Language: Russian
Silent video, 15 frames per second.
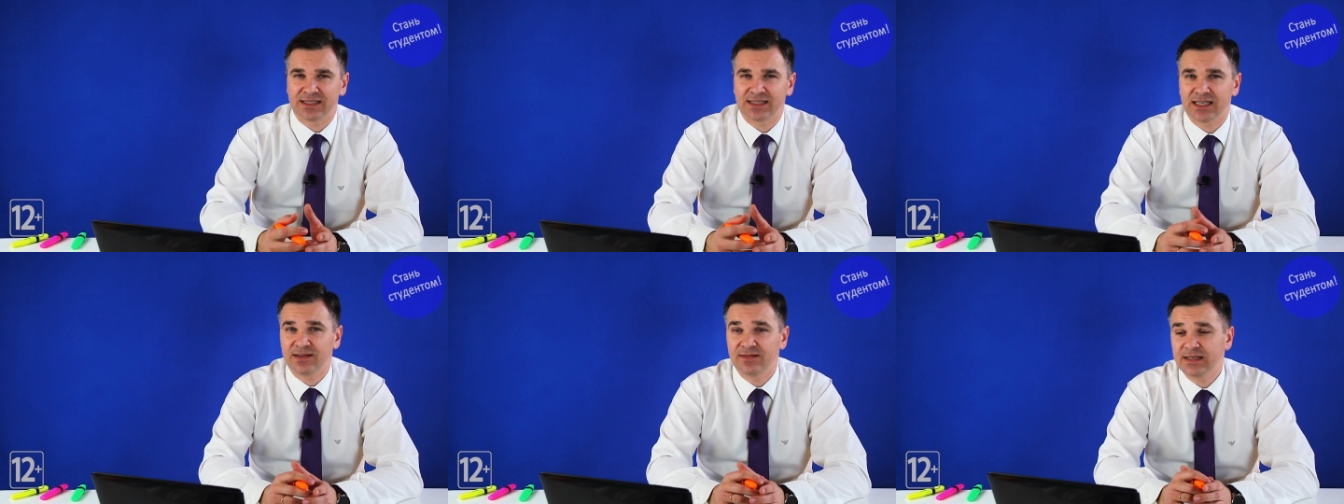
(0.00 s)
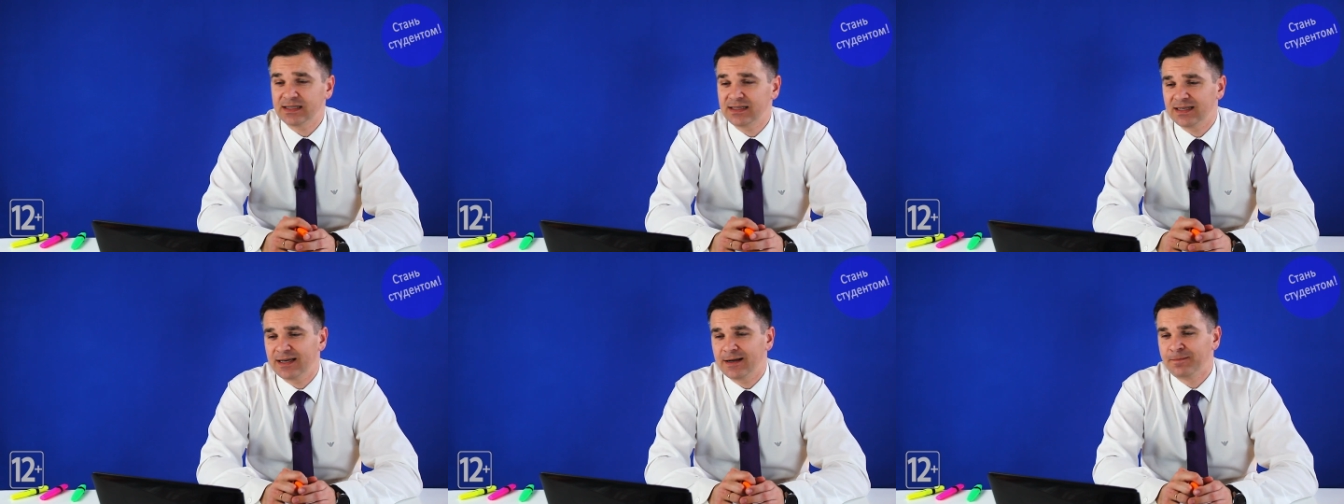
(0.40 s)

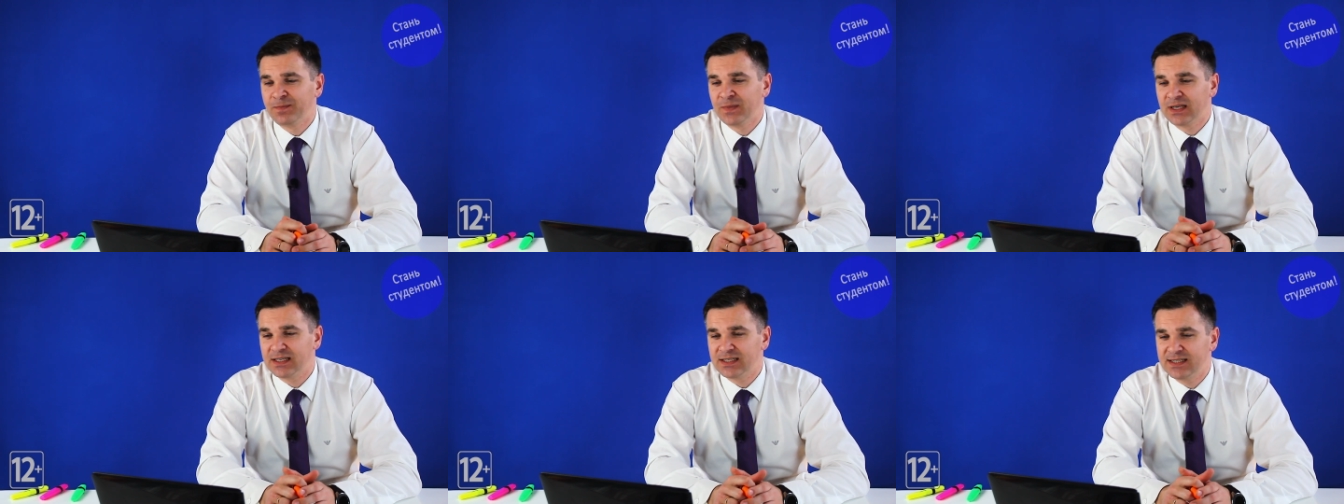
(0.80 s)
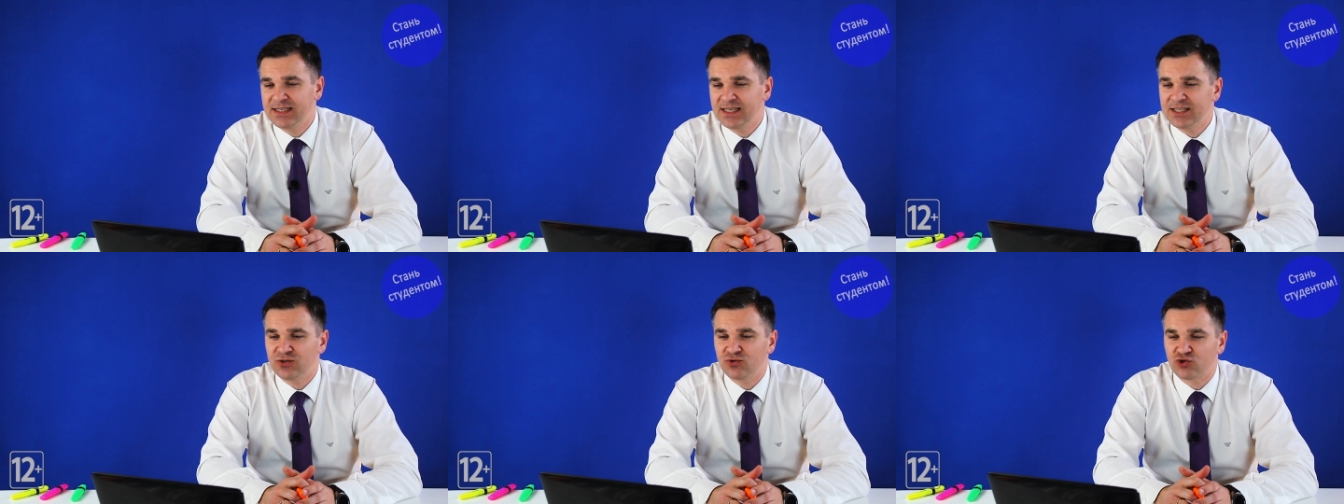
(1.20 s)
Соответственно,
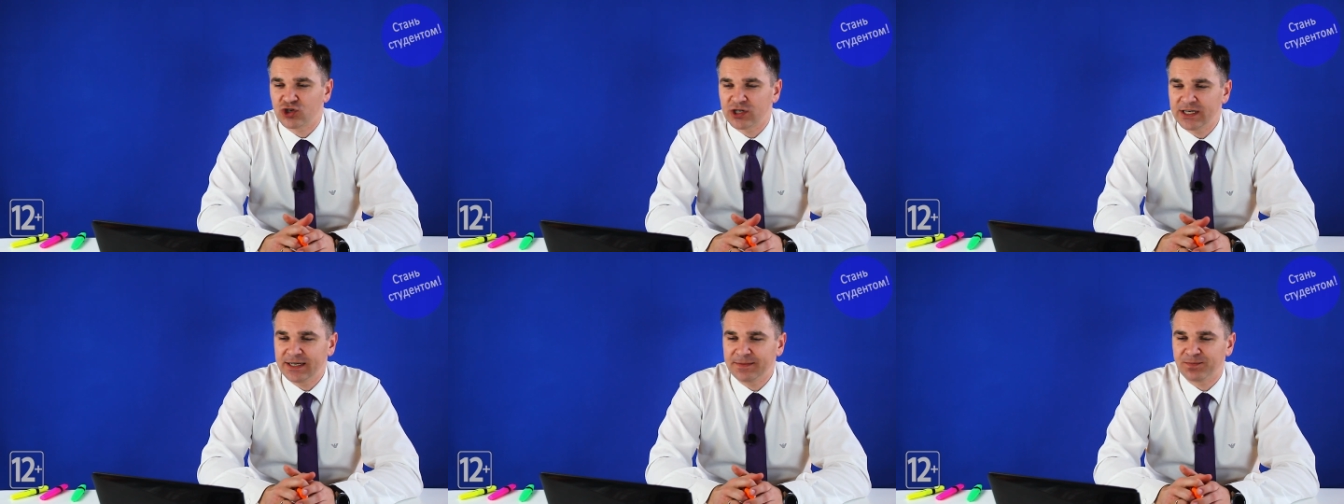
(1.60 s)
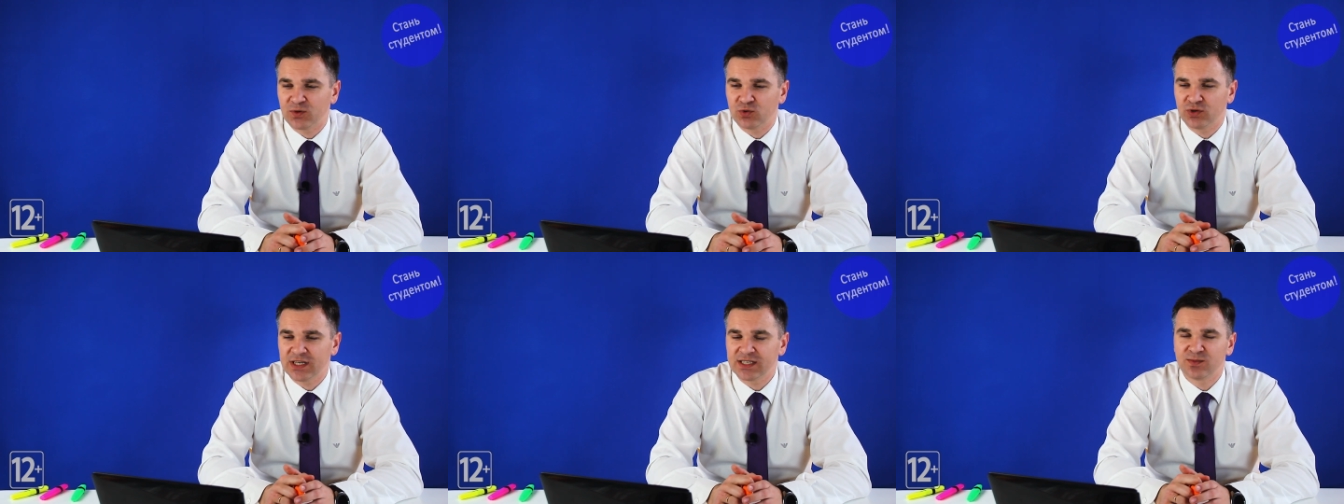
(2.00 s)
здесь уже
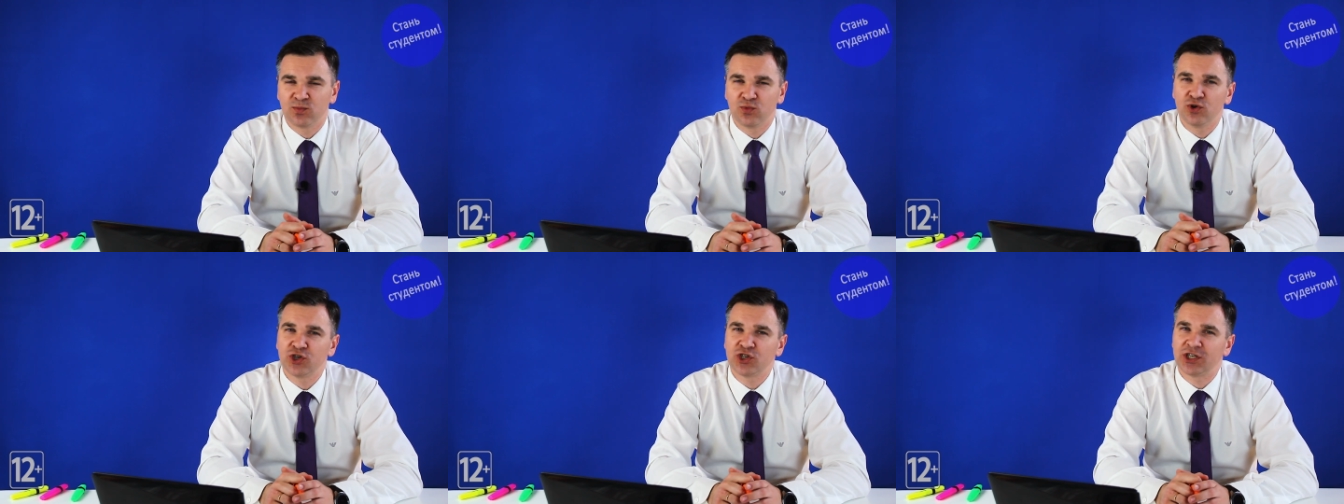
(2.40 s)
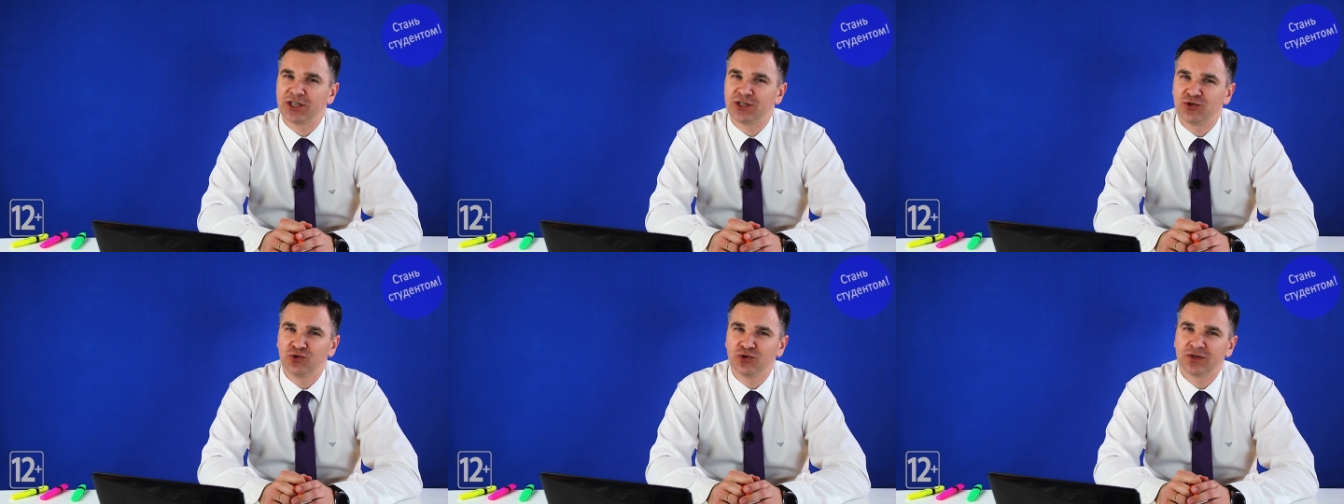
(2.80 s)
у нас больше
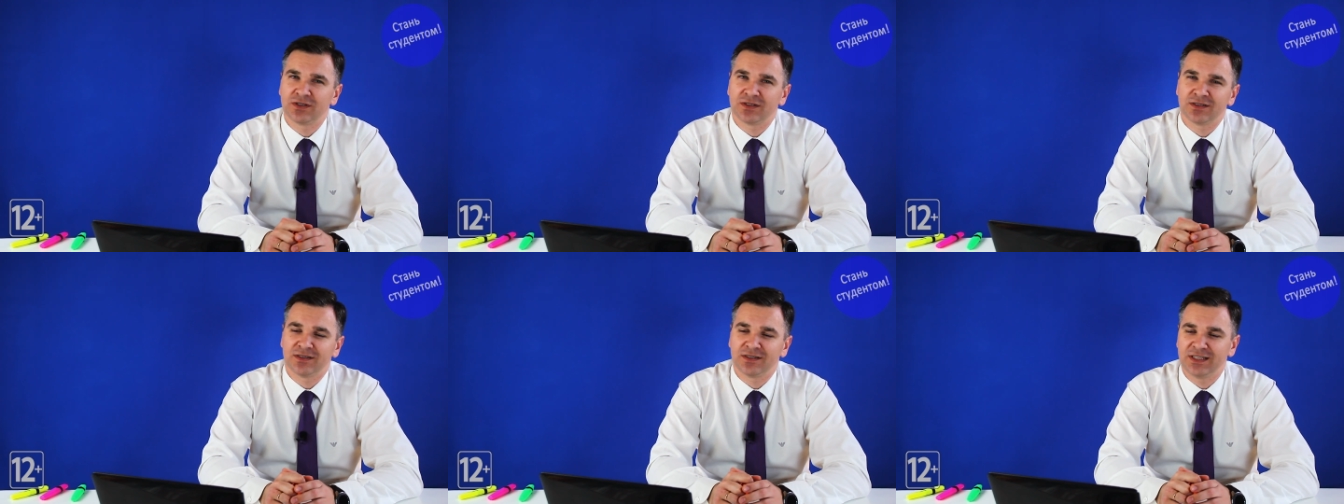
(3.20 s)
идет э,